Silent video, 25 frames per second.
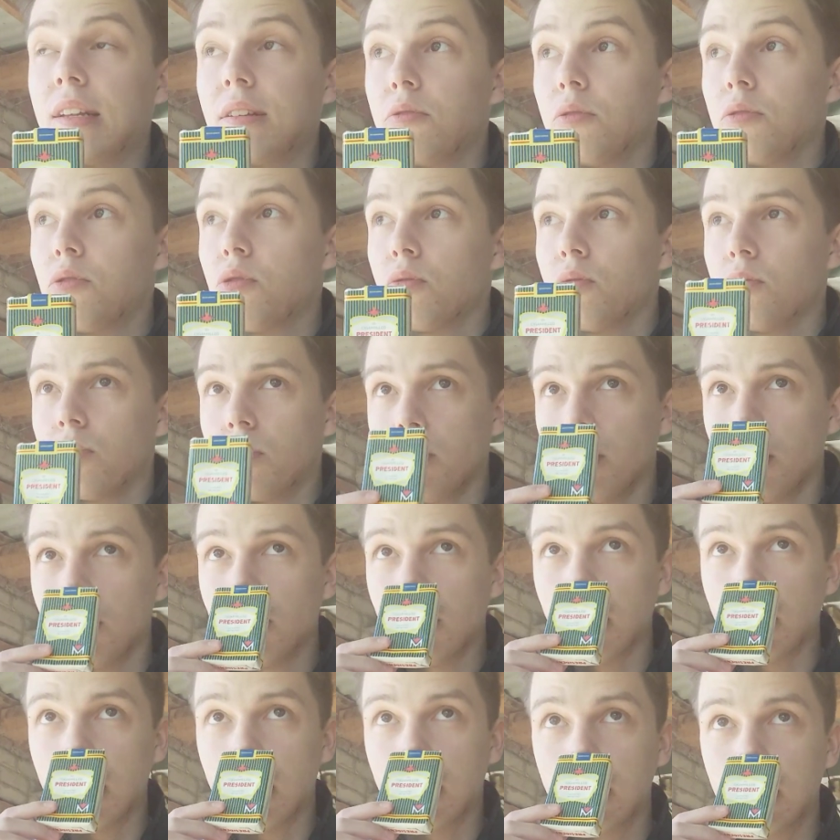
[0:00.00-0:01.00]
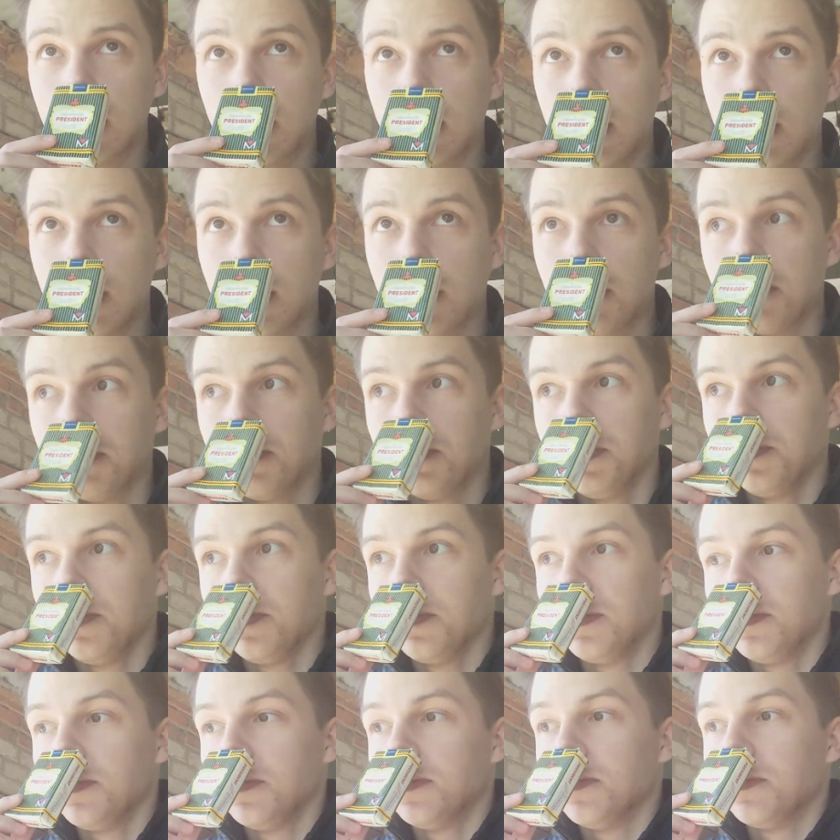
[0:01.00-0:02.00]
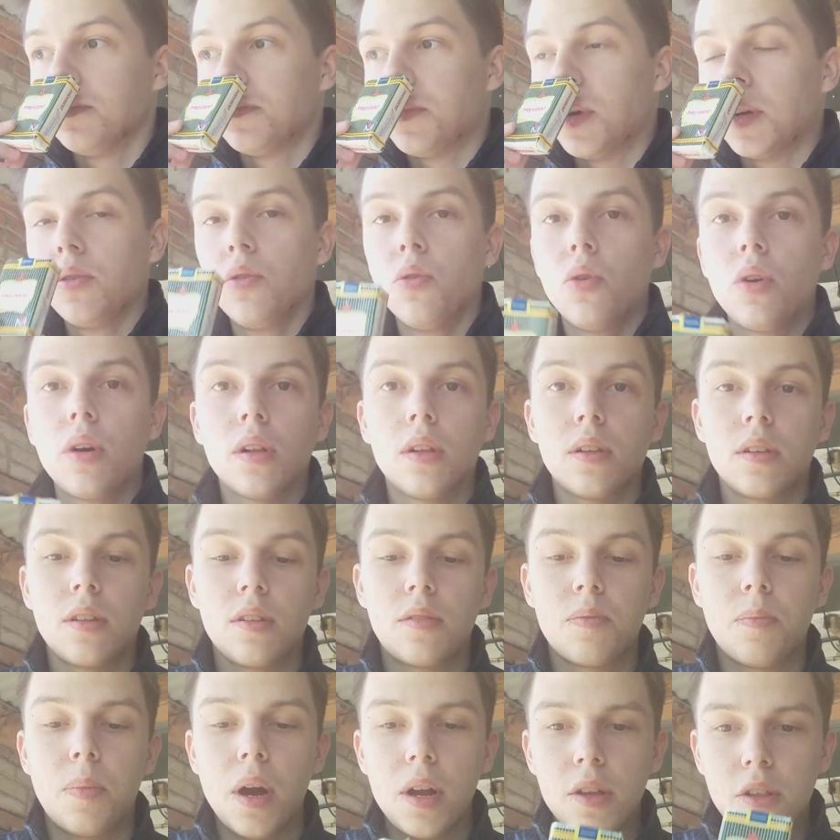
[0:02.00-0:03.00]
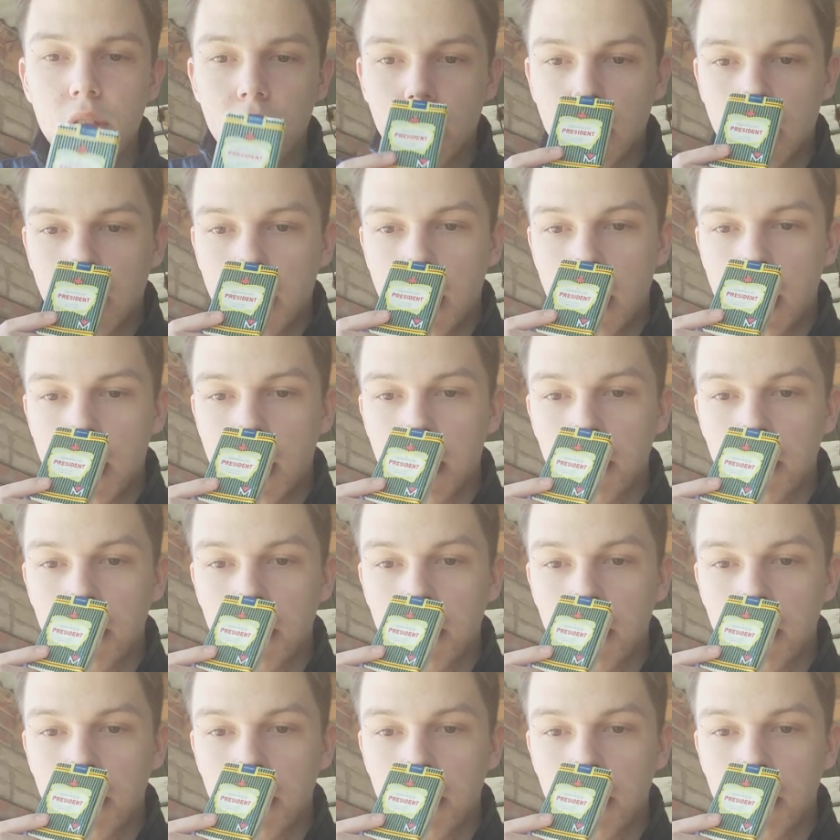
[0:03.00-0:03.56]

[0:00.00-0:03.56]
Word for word: Очень удивился, когда я понюхал из пачки.